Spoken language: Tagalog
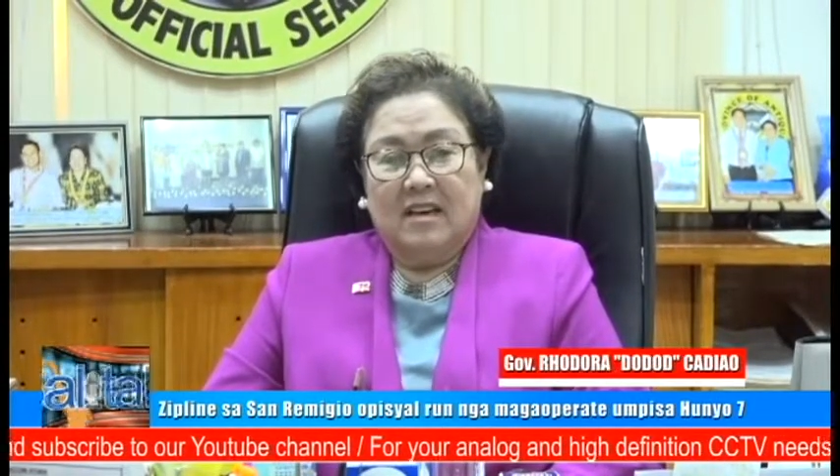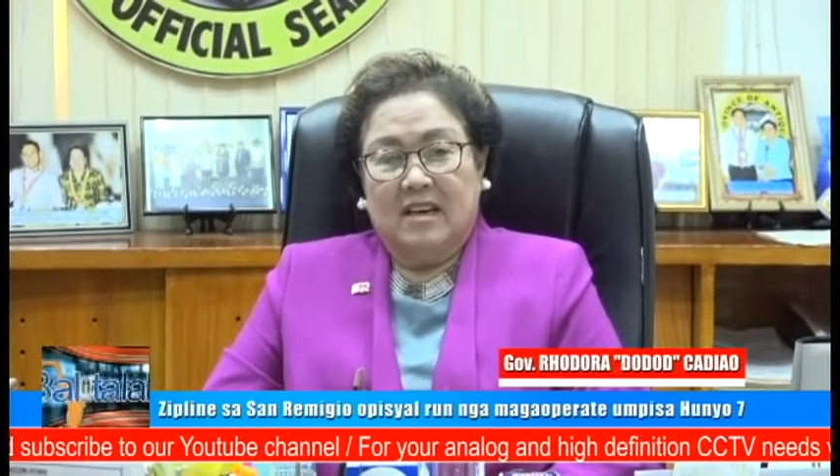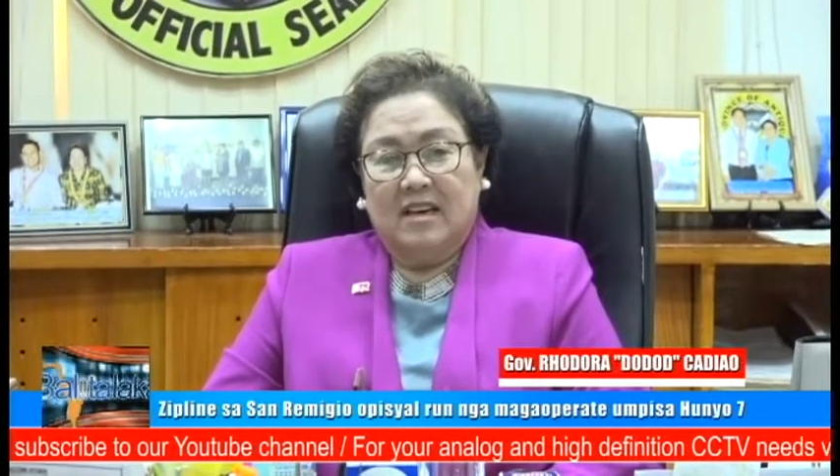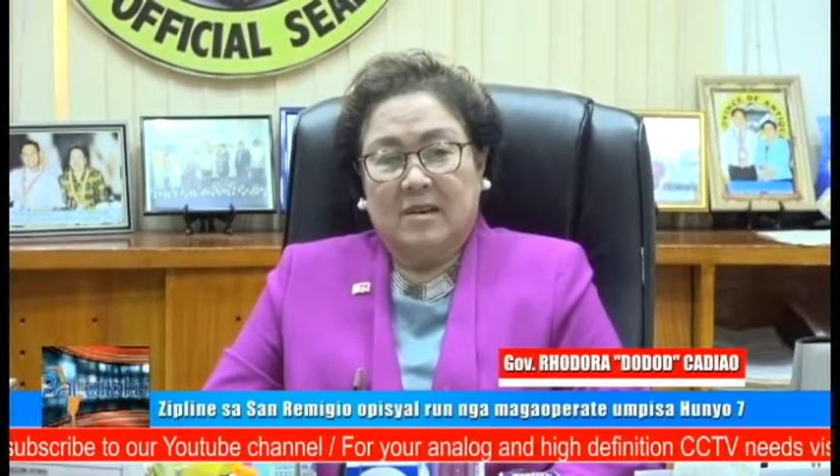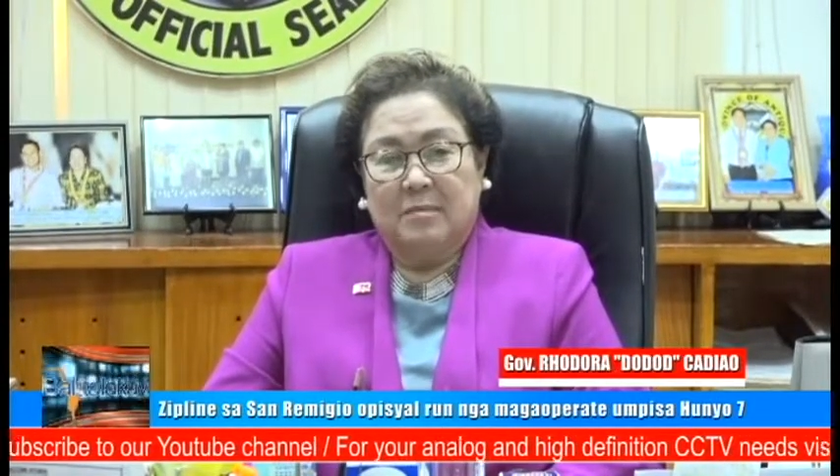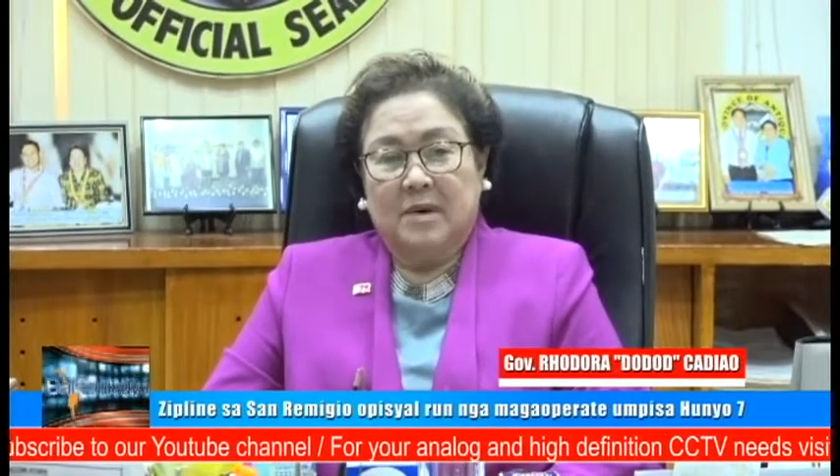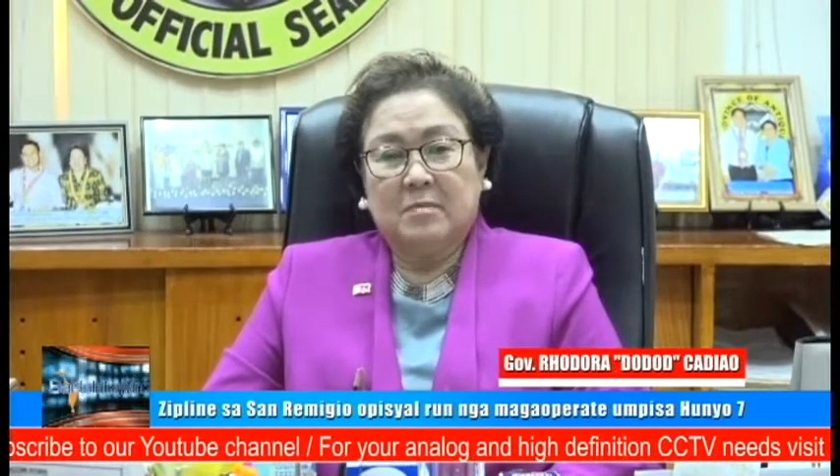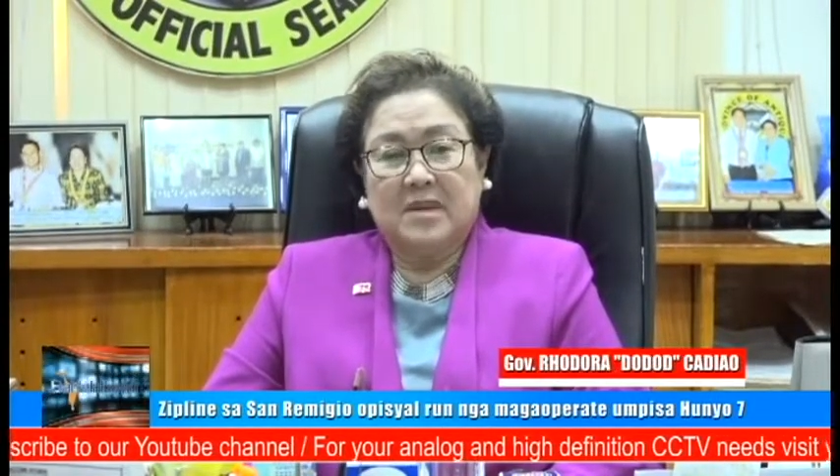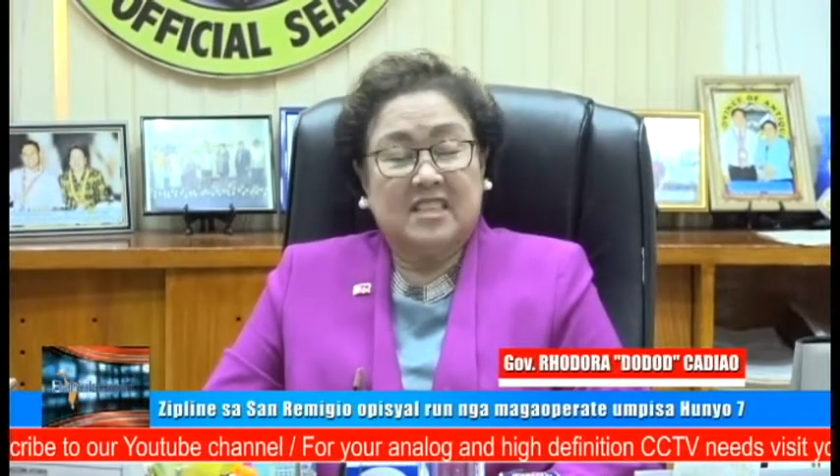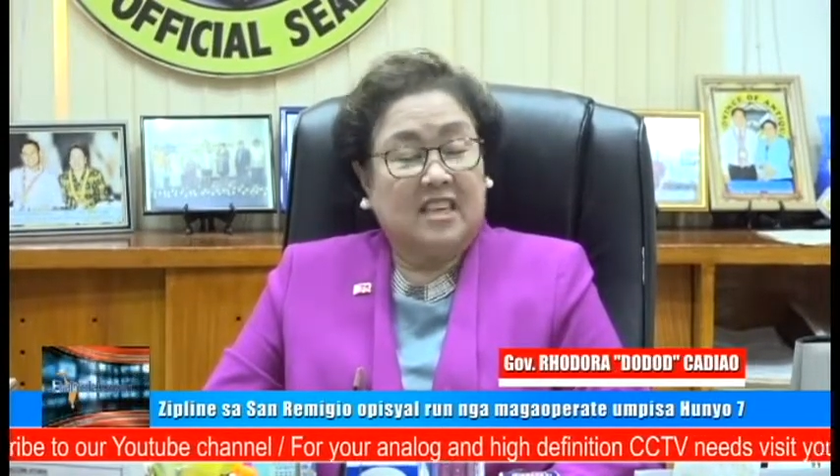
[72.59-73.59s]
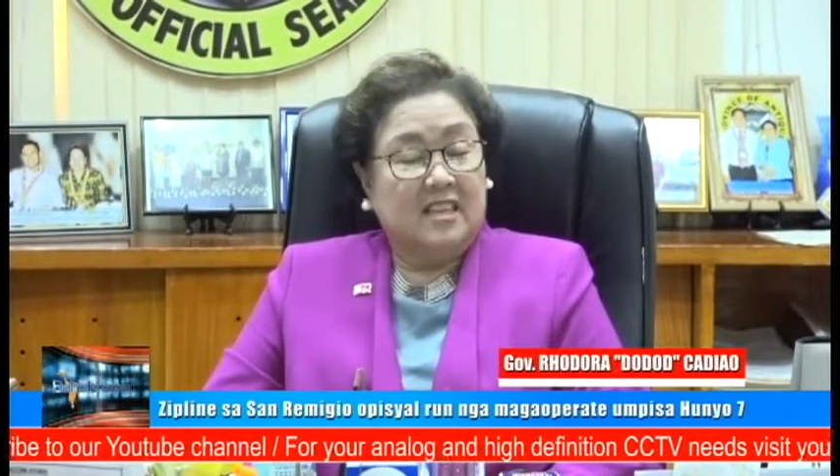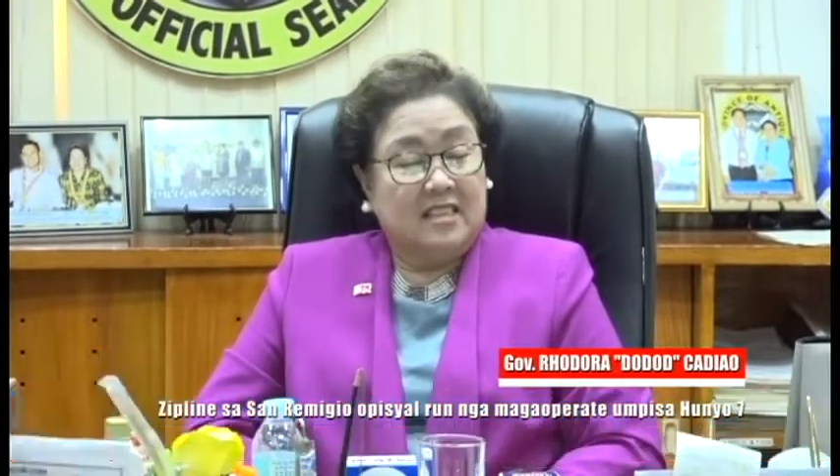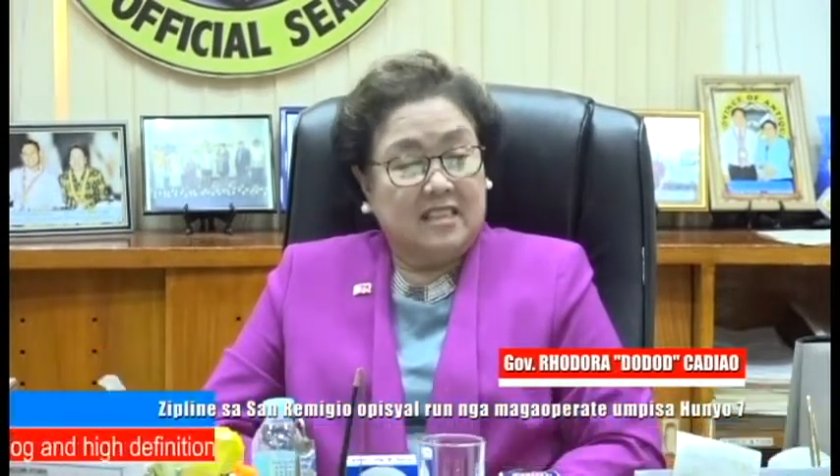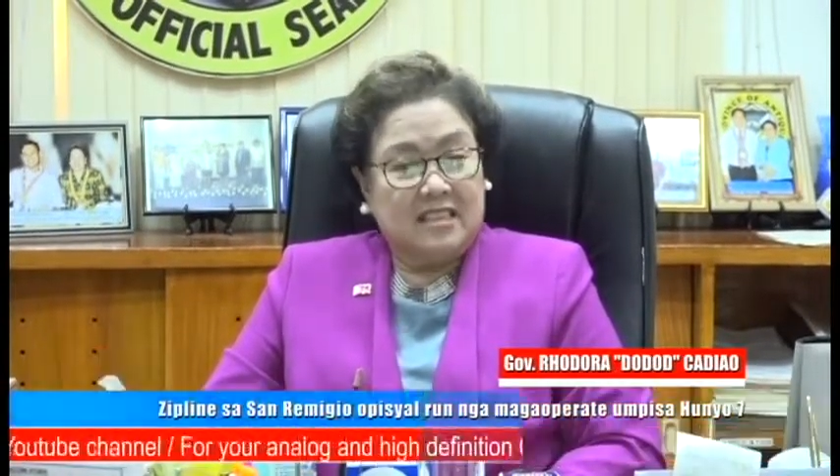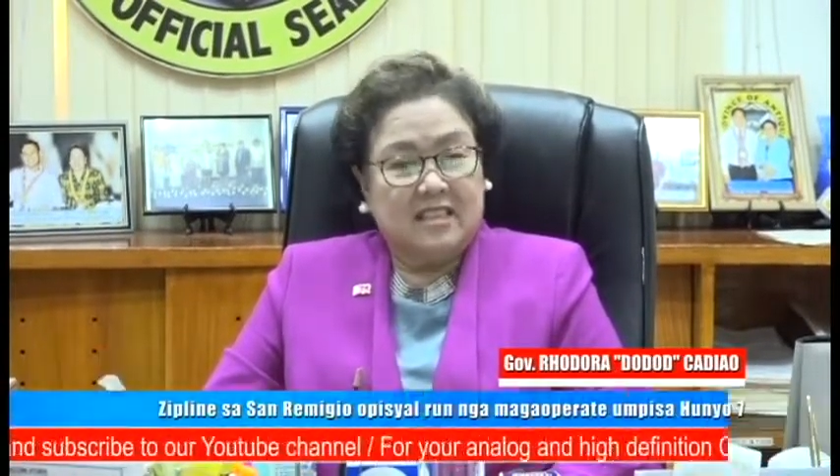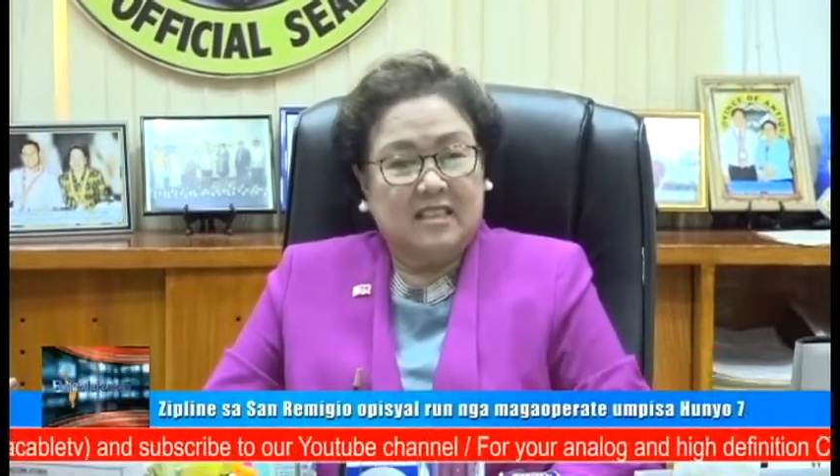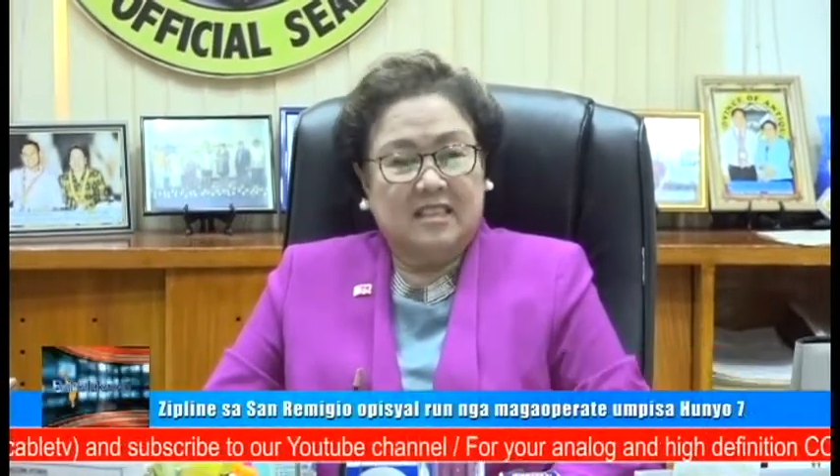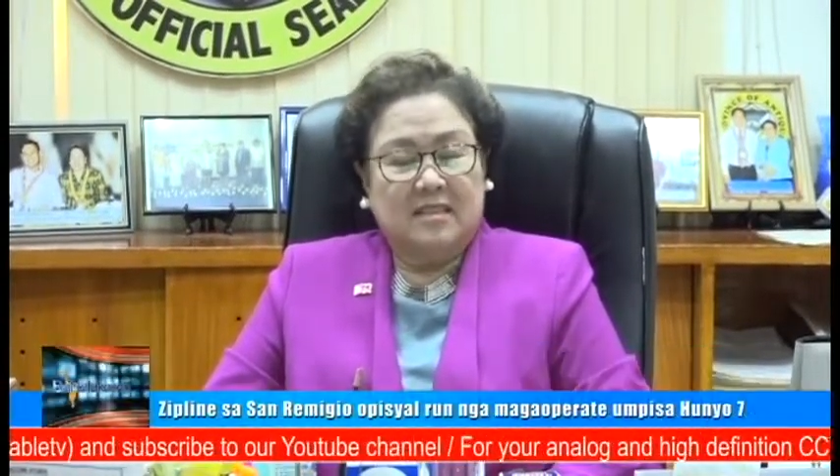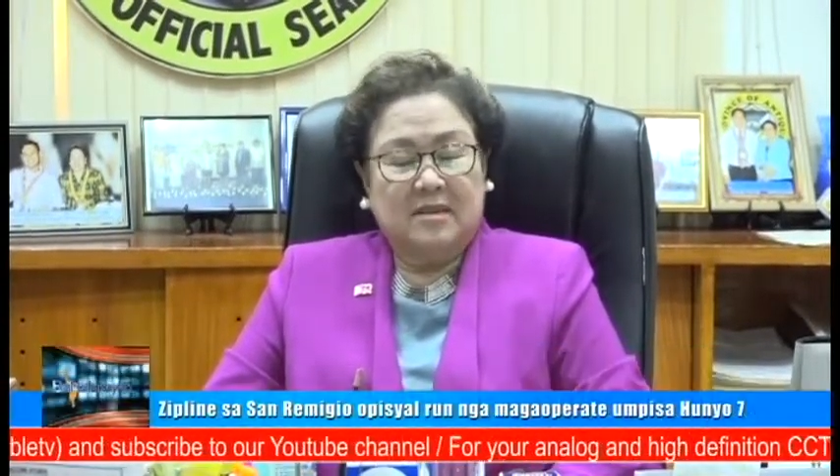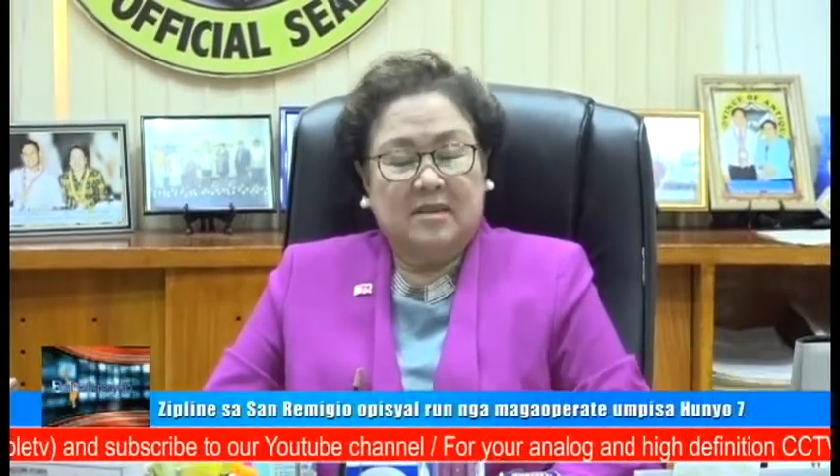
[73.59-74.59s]
uh, but my charges
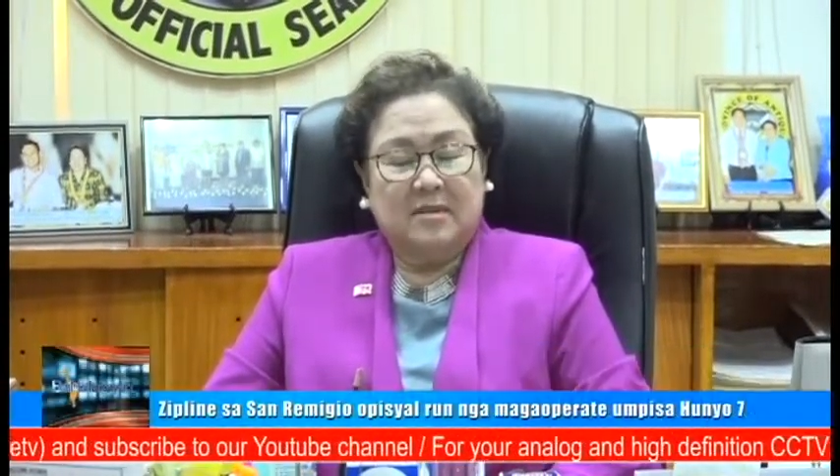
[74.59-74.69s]
run.